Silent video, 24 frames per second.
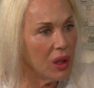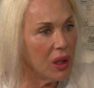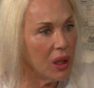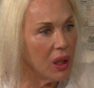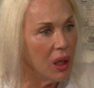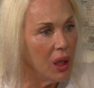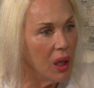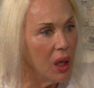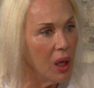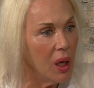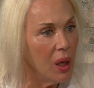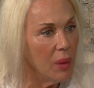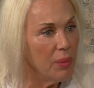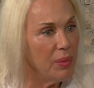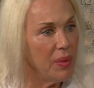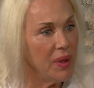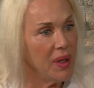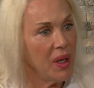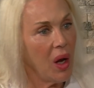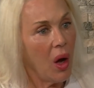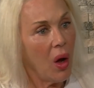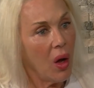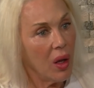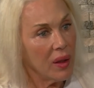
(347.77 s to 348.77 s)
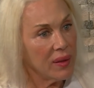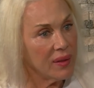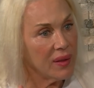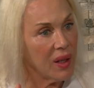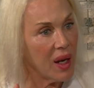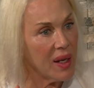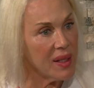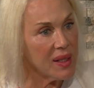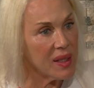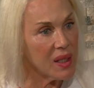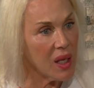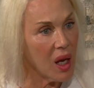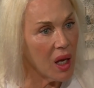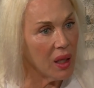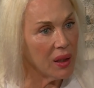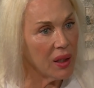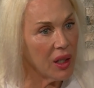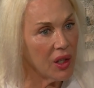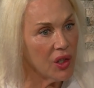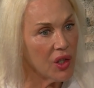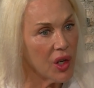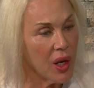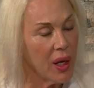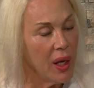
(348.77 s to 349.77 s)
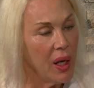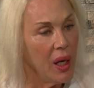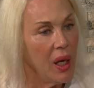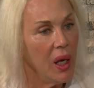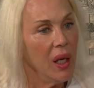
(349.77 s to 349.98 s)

Evet. Bir de 6 ay sadece.